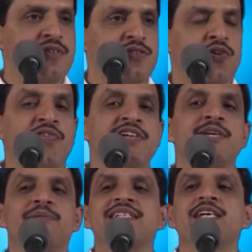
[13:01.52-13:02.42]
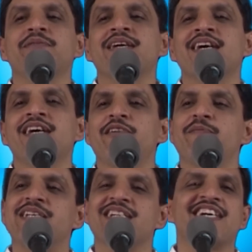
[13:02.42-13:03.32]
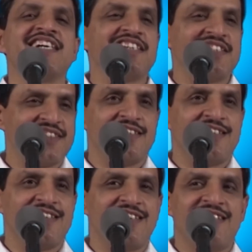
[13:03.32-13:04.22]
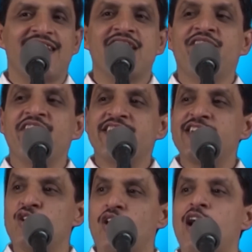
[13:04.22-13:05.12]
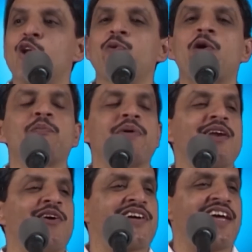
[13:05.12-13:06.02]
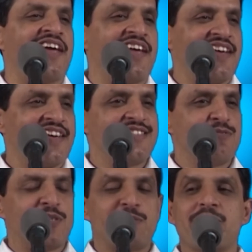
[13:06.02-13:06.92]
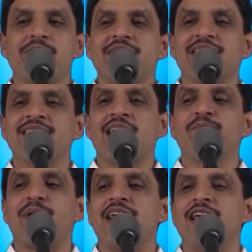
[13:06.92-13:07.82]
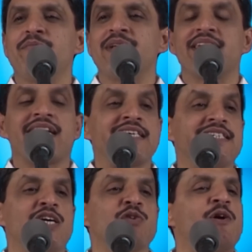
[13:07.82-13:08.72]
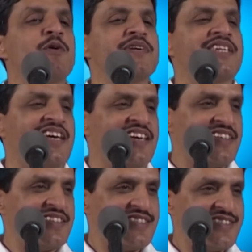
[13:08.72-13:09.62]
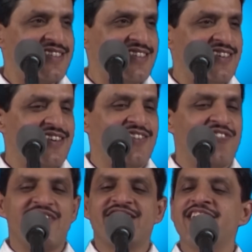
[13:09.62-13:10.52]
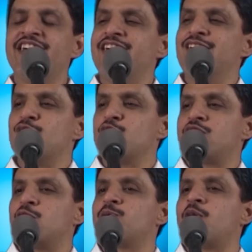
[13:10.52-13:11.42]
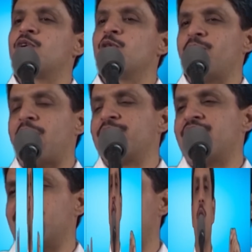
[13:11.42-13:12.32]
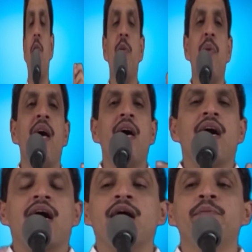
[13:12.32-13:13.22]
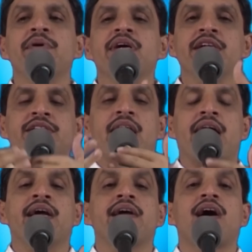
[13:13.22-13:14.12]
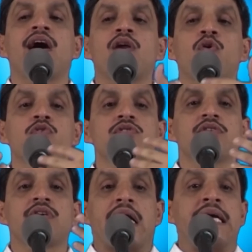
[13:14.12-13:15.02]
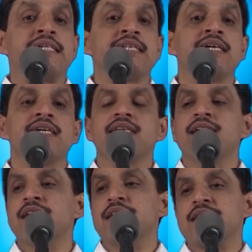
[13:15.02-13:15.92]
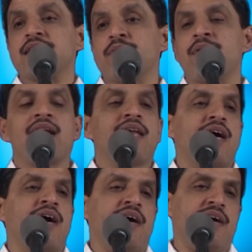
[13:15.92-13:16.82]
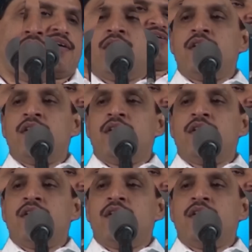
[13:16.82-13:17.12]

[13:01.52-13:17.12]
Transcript: जो फिर से बच्चे बन गए वे बच गए यानी फिर से जो अनुभव पर लौटे बचपन में जैसे आप पालने में थे कैसे अनुभव में थे फिर से उस अनुभव को प्राप्त करना है अब इस अहंकार को कैसे संभालना है